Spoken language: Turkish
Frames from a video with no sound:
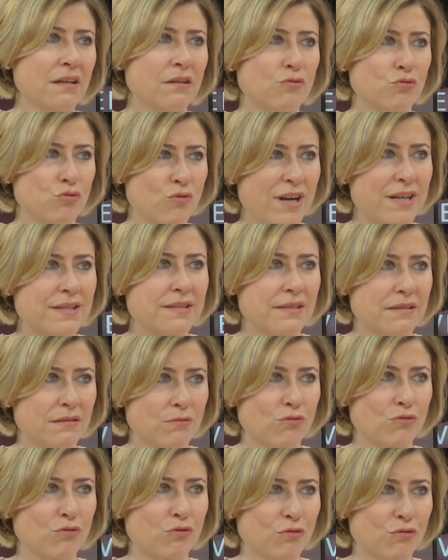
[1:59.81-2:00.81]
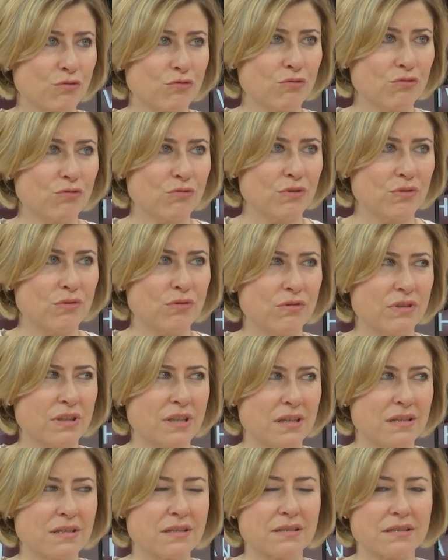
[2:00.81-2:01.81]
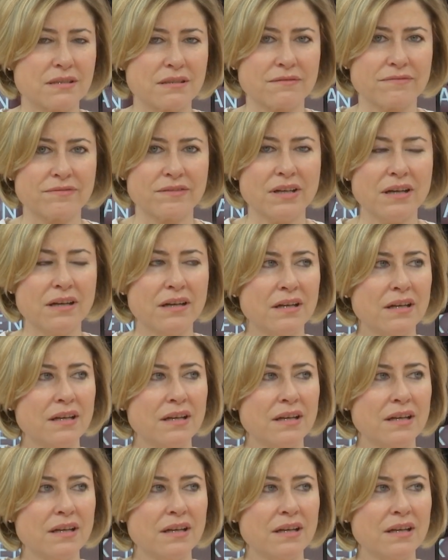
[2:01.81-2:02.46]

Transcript: Üniversitede okuyorduk e, ikinci sınıfta.